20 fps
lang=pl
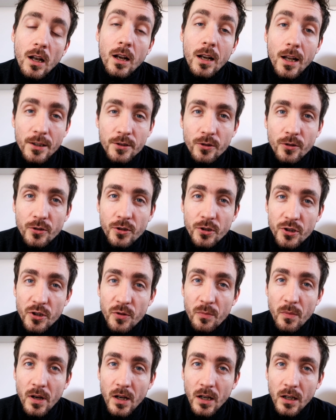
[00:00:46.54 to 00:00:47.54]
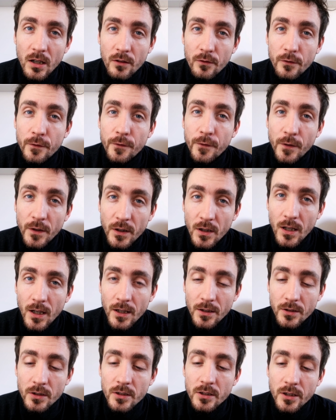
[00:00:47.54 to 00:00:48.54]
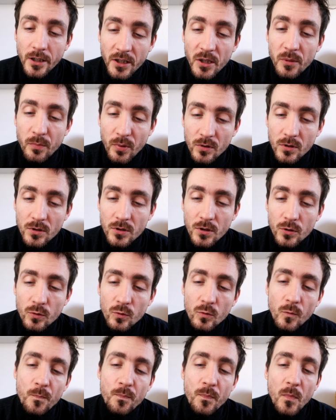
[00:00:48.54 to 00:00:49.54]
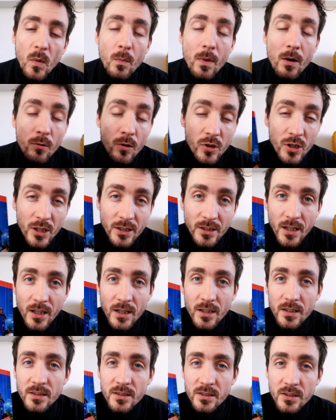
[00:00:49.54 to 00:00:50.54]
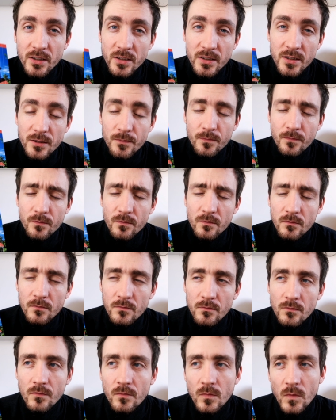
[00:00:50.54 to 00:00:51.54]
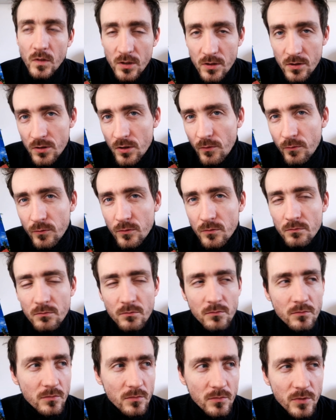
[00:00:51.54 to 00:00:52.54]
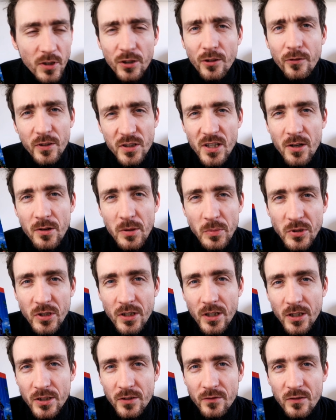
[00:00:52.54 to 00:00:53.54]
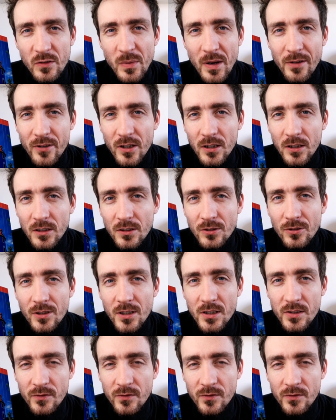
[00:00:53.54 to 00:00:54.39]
Lato i zima w Finlandii, taki podtytuł. Małgorzata Sitz. Znowu, nie dowiedziałem się, jak się wymawia to